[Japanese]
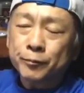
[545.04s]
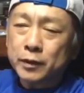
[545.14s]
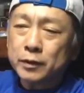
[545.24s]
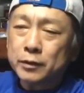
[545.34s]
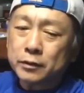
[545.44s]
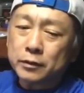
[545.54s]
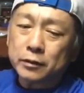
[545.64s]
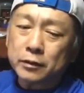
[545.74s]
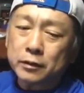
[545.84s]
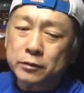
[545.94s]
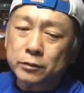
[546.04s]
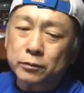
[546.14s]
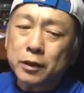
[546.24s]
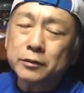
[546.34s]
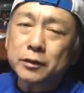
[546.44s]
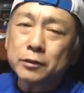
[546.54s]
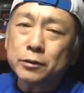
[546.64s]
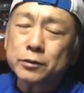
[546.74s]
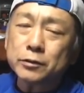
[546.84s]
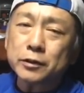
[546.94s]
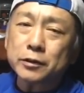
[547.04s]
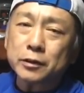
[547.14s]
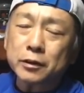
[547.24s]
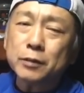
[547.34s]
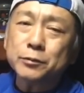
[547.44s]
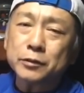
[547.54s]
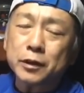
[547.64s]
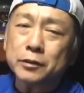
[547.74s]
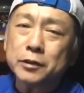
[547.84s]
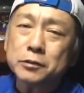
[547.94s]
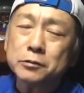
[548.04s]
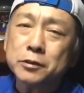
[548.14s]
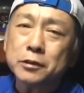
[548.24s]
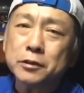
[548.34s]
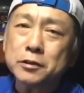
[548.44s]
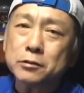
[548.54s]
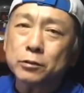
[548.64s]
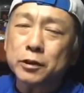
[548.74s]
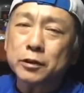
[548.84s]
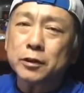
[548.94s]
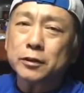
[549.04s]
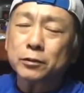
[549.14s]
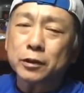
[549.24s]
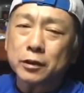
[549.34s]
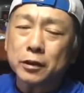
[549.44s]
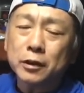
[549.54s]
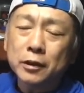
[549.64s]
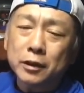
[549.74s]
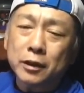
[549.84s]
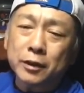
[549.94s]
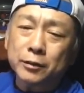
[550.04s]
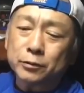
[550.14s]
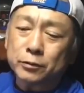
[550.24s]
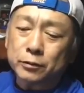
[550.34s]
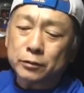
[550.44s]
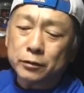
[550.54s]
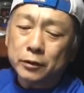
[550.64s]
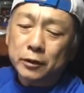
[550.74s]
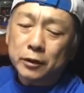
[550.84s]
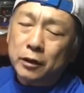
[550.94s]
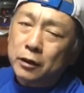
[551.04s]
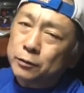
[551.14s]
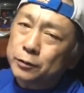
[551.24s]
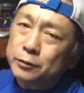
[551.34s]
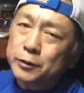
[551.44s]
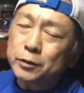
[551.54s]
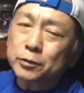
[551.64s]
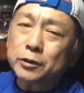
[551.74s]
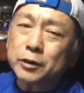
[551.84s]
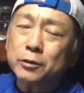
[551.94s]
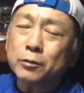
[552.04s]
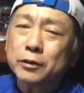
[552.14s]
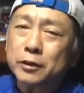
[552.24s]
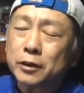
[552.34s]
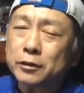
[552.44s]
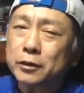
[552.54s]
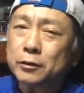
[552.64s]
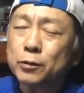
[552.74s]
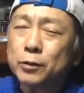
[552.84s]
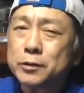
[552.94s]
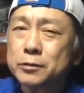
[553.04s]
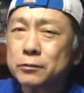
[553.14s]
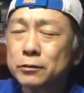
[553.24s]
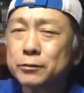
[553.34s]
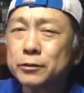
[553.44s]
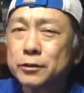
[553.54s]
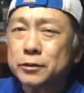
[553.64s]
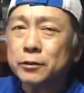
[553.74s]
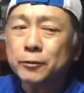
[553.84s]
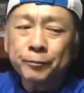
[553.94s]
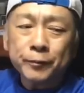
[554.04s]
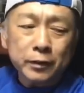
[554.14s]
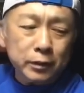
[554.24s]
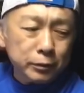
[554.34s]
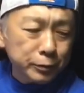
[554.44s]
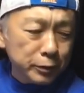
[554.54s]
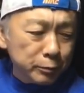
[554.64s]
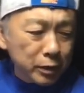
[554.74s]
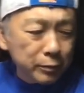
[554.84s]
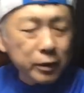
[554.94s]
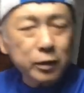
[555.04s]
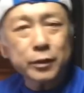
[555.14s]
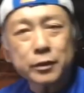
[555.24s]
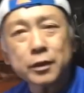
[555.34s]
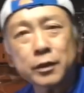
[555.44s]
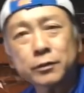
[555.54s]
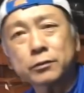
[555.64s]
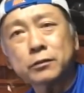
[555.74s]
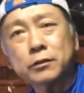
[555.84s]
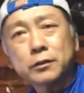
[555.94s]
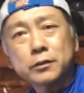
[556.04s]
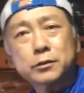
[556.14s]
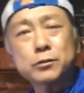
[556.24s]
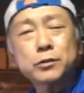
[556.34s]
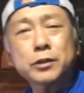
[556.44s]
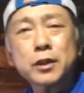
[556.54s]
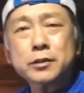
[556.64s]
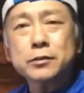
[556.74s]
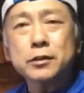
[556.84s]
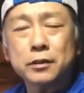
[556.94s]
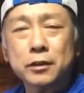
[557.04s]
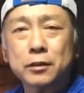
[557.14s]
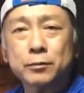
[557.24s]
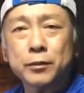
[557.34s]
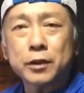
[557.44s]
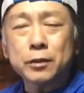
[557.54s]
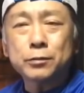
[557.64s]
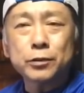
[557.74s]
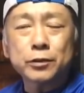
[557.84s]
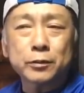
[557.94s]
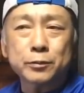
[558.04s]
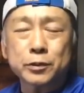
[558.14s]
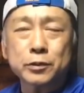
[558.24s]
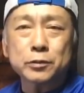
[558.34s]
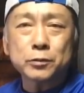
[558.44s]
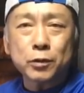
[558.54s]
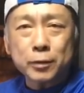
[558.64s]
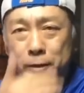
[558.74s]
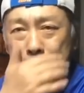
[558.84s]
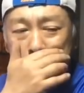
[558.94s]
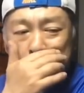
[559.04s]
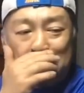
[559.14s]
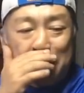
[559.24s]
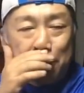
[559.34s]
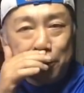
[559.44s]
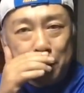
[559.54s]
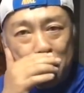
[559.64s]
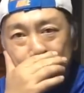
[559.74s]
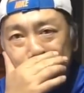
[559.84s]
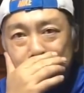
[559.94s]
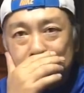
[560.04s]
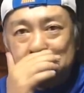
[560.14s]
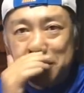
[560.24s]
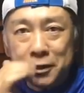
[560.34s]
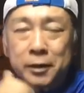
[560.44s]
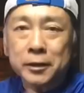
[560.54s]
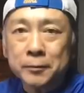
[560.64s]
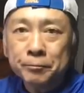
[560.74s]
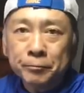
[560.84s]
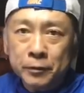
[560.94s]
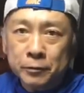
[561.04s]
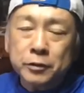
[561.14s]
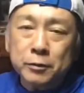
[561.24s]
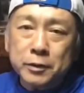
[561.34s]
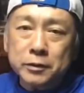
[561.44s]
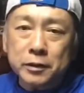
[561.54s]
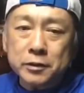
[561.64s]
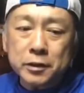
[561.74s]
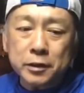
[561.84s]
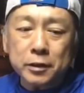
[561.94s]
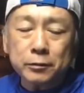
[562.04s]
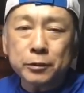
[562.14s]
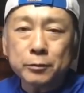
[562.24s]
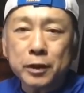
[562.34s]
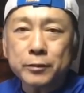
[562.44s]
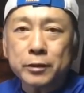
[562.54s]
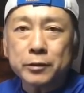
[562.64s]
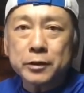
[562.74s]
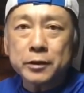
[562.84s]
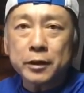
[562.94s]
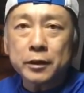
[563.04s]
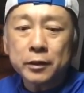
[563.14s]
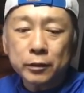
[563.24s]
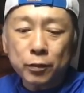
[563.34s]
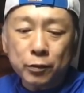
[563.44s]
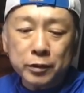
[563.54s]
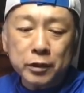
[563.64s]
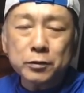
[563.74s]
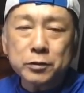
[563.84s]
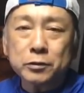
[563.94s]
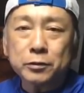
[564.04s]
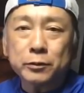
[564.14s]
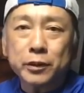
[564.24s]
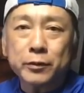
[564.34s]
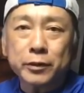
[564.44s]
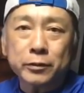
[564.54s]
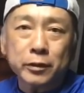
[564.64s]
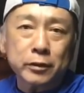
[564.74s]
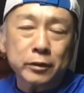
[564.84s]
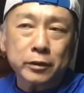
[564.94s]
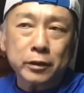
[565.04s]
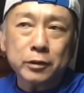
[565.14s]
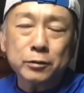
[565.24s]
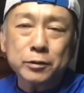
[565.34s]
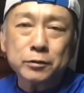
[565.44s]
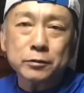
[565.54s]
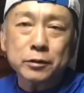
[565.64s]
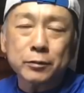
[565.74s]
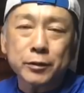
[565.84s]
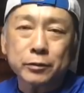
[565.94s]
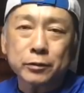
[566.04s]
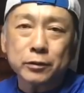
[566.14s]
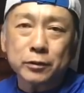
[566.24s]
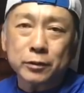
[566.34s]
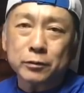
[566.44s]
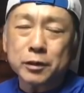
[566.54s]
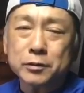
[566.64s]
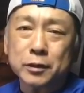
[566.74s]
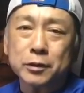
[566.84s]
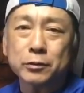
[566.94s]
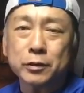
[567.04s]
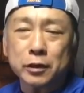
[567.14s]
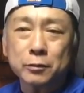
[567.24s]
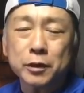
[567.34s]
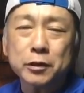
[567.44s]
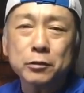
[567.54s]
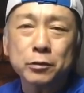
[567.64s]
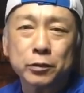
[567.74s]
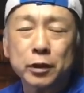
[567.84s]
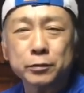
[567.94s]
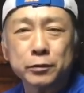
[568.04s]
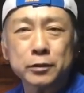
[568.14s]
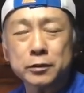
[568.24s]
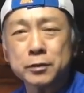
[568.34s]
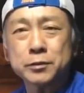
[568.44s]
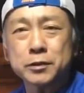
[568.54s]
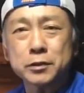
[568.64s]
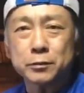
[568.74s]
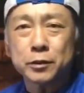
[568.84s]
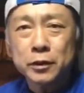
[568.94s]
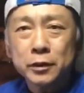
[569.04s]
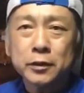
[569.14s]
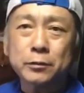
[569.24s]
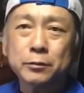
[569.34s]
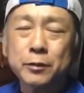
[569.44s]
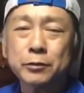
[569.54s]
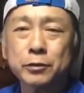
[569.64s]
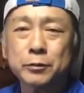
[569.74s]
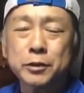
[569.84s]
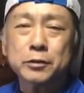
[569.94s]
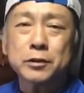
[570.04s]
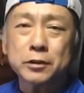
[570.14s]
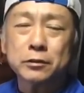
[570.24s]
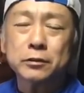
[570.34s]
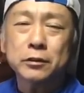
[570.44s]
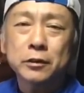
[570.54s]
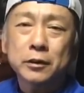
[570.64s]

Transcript: で、その簡単に保存できてね、多分ね、20年、25年経った時に、あのー、ああ、フィルムで撮ってりゃよかったなって後悔すると思うんですよ。だからフィルムカメラ今ね、あの、すごく安いんで、まあ、ヤフオコとかでもそう中古カメラとかでもアホ、アホみたいに安い値段で売ってますから、ぜひね、フィルムカメラを1台、特に EOS のフィルムカメラとかだったら、EOS カメラとあのレンズが共有できたり、まあ、ニコンの F, F シリーズも F マウントでも一緒ですけど、